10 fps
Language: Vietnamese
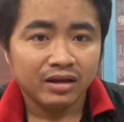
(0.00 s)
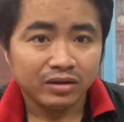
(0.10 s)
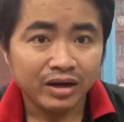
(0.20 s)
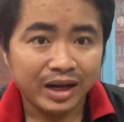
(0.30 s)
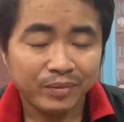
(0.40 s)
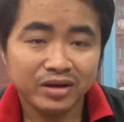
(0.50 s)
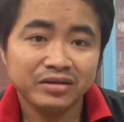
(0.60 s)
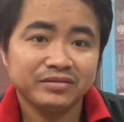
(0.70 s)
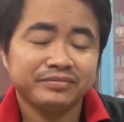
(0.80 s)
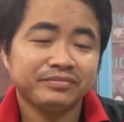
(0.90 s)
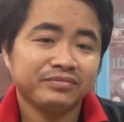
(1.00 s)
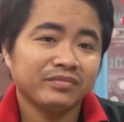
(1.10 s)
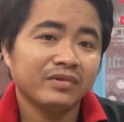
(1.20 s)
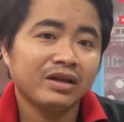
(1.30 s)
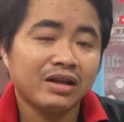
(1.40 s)
đó nói anh em hả
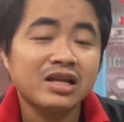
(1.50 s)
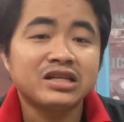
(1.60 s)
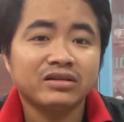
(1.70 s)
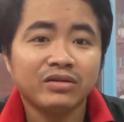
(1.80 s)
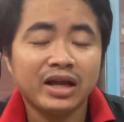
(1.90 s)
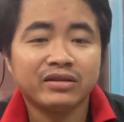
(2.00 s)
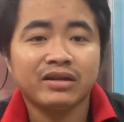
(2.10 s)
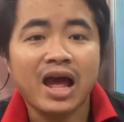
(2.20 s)
lên xịt nó thiệt